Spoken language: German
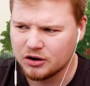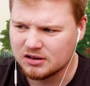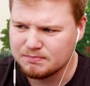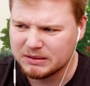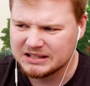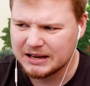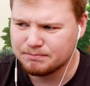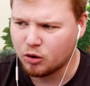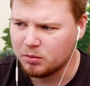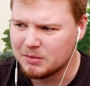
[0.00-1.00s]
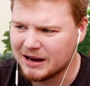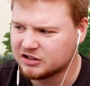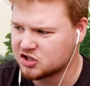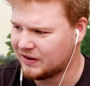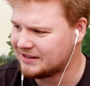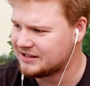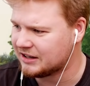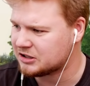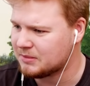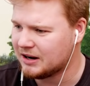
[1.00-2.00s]
könnte ein bisschen problematisch werden,
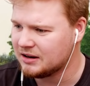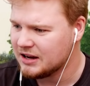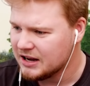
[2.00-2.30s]
sag ich mal.